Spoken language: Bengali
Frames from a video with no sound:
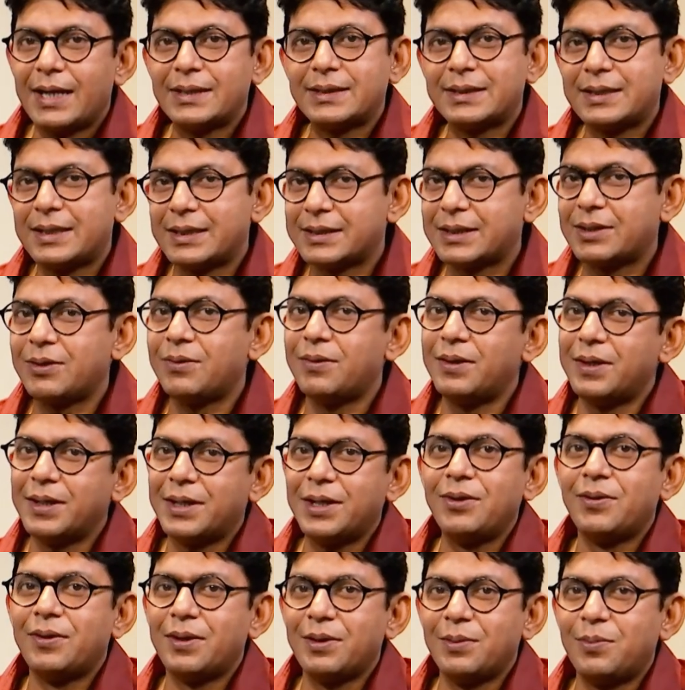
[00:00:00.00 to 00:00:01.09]
হাসতে হাসতে
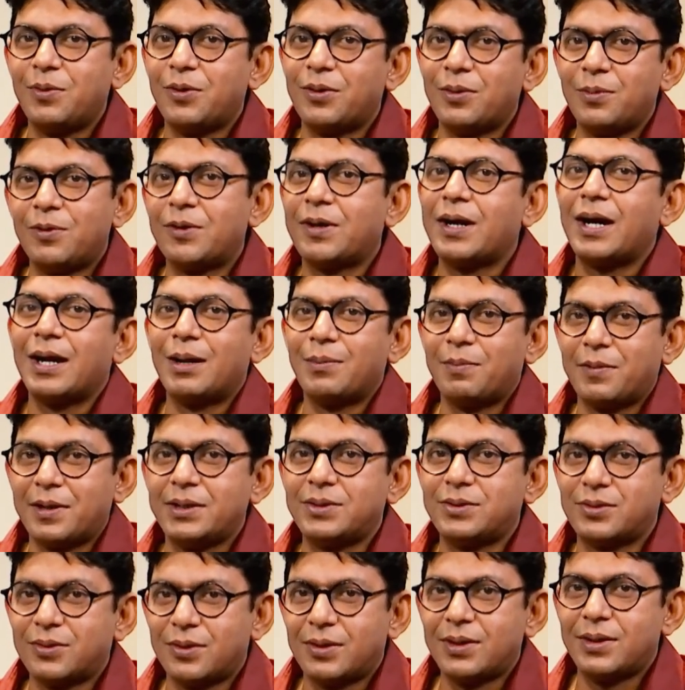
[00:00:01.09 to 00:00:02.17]
অনেকেই অনেক বড় বড় খারাপ
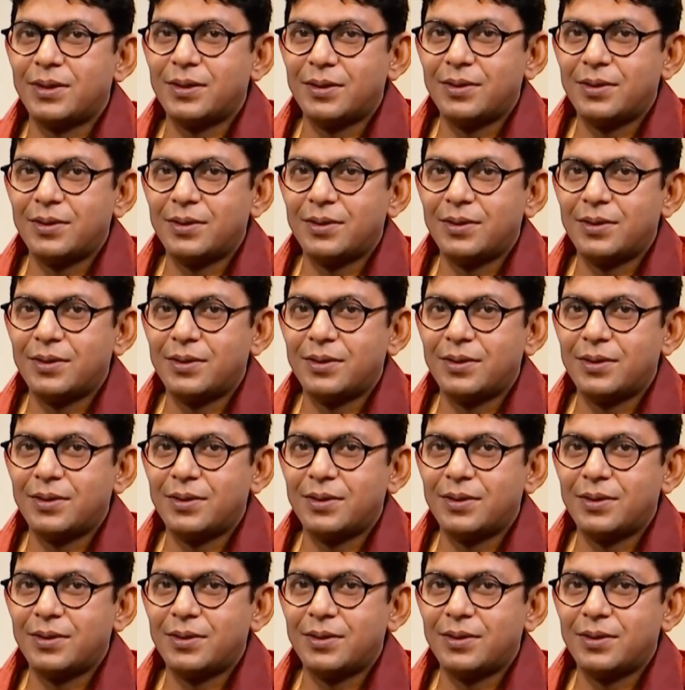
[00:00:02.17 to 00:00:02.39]
কাজ করেন